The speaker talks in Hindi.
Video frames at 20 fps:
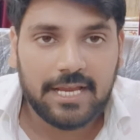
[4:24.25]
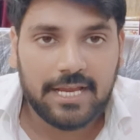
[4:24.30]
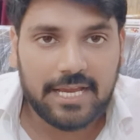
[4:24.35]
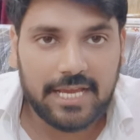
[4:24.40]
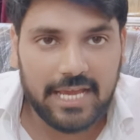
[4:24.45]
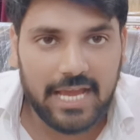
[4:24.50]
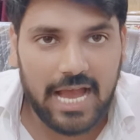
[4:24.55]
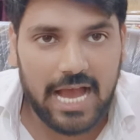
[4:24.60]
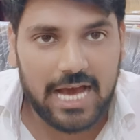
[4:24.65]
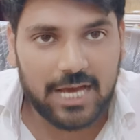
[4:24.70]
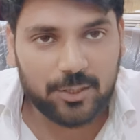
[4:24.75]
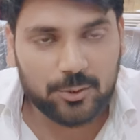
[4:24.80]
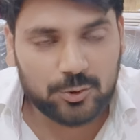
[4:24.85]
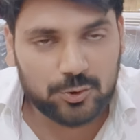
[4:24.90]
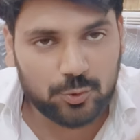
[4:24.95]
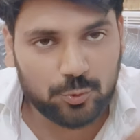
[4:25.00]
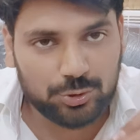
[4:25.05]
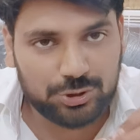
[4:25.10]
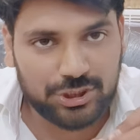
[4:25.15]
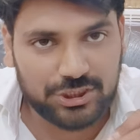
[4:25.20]
के
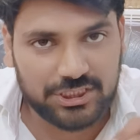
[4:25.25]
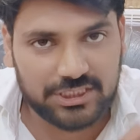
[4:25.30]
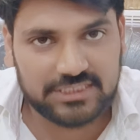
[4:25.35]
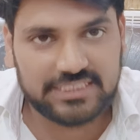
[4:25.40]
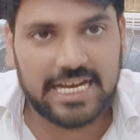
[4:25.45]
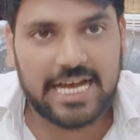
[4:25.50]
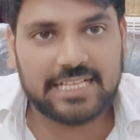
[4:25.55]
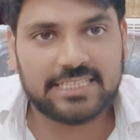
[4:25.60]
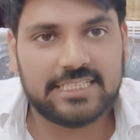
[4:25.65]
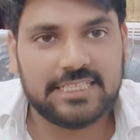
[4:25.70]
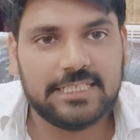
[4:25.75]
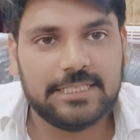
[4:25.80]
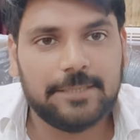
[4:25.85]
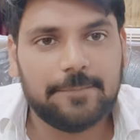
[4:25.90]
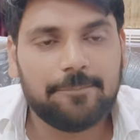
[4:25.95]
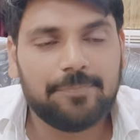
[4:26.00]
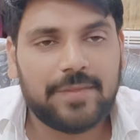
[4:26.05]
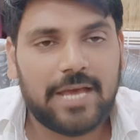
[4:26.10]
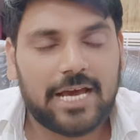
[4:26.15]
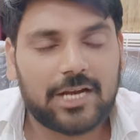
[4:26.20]
अनुसूचित जाति
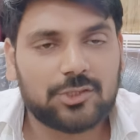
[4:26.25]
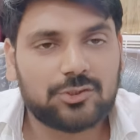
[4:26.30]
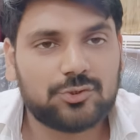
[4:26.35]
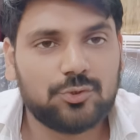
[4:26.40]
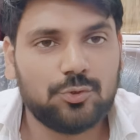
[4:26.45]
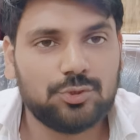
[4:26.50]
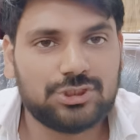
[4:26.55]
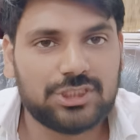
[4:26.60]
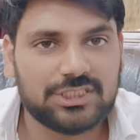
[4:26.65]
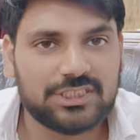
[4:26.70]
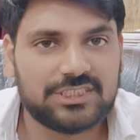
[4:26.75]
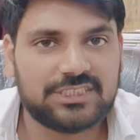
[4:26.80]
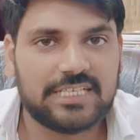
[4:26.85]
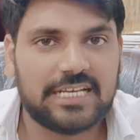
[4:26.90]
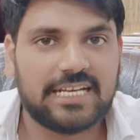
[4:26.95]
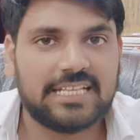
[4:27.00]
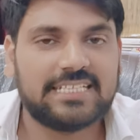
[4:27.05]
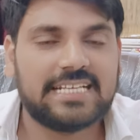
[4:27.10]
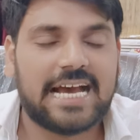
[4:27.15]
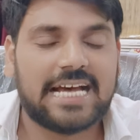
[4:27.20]
अनुसूचित
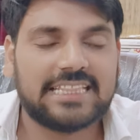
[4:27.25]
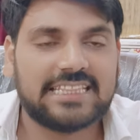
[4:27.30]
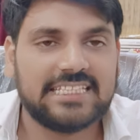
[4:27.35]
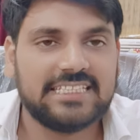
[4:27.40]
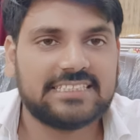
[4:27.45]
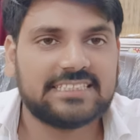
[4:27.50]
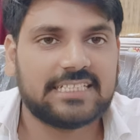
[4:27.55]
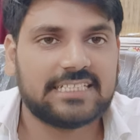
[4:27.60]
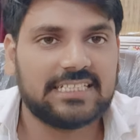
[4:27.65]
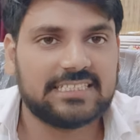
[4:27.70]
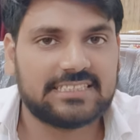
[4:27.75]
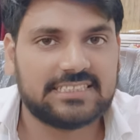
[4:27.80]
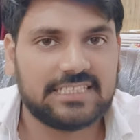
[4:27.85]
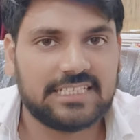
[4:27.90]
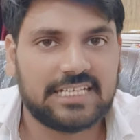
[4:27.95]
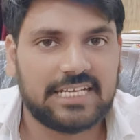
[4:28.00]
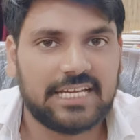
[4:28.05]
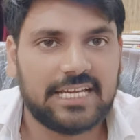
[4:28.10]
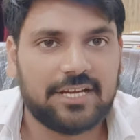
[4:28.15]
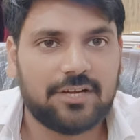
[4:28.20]
जनजाति सदस्य
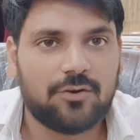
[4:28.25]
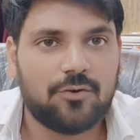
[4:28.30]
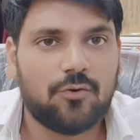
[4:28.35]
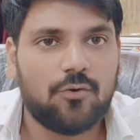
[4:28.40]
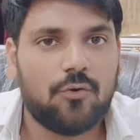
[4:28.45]
के